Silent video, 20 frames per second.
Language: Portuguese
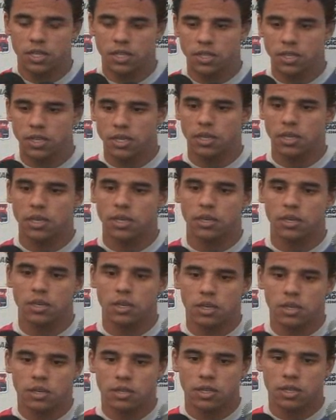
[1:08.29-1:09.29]
Tem que
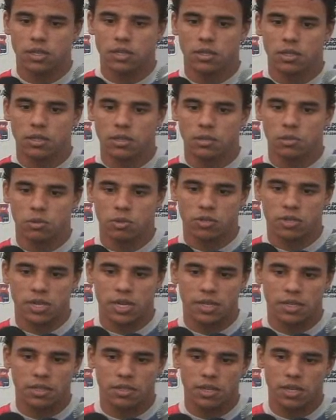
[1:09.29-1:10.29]
de,
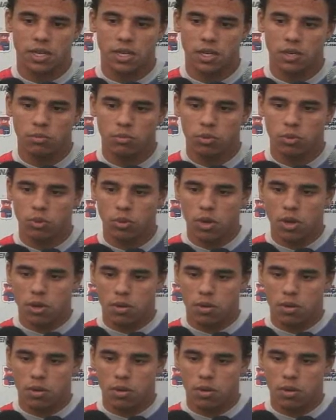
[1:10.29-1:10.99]
demonstrar dentro de campo